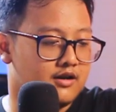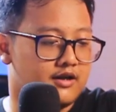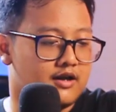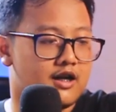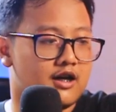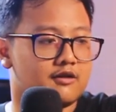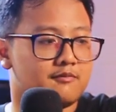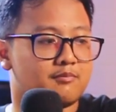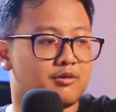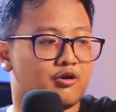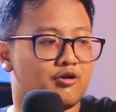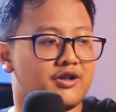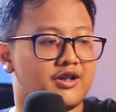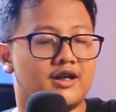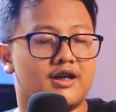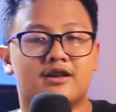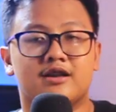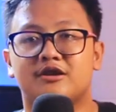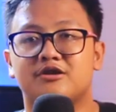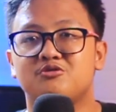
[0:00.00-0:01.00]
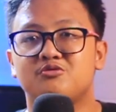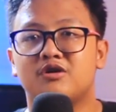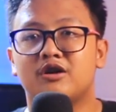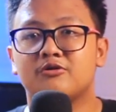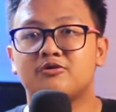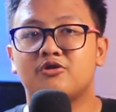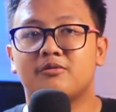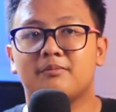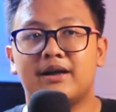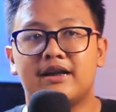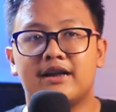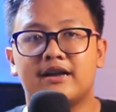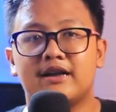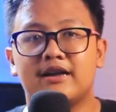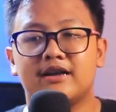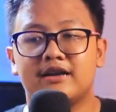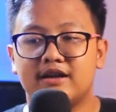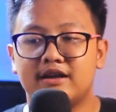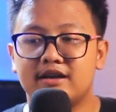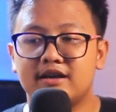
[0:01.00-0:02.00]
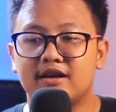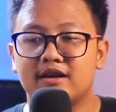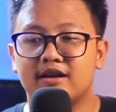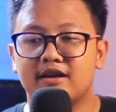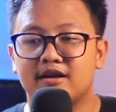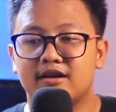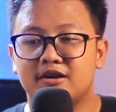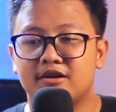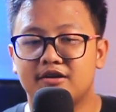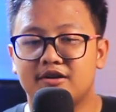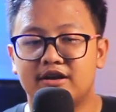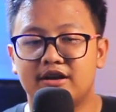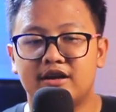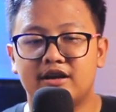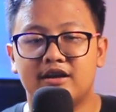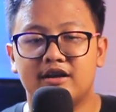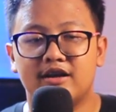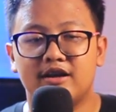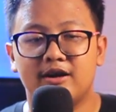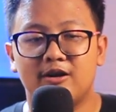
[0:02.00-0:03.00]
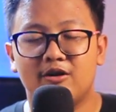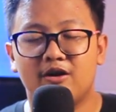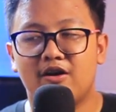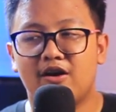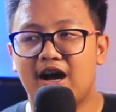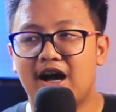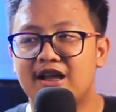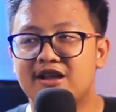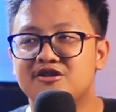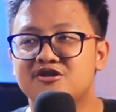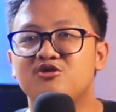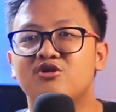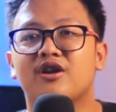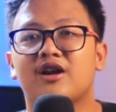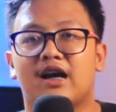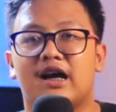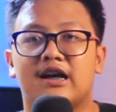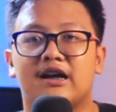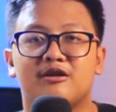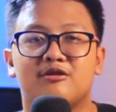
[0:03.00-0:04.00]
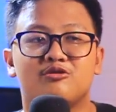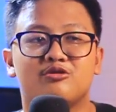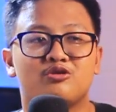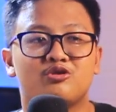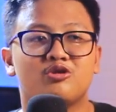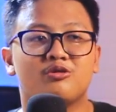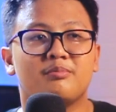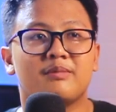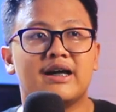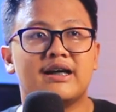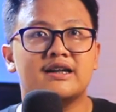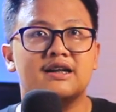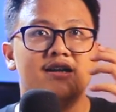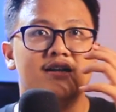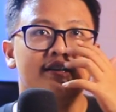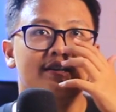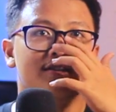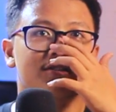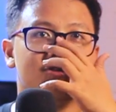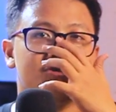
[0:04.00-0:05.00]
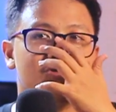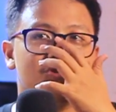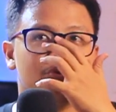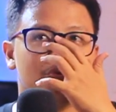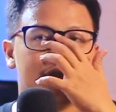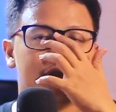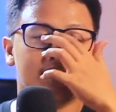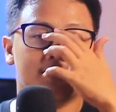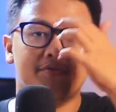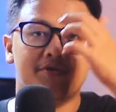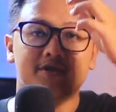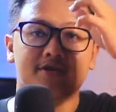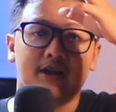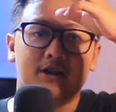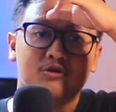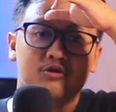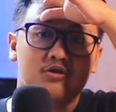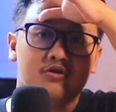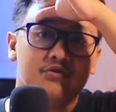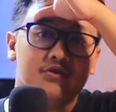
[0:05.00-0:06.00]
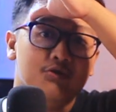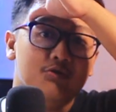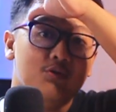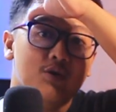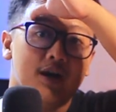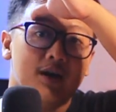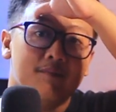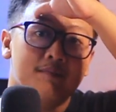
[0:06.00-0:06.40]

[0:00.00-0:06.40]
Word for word: dan perlu diingatkan juga untuk mainin ini dianjurkan untuk mainnya di Nintendo Switch yang V1 atau V2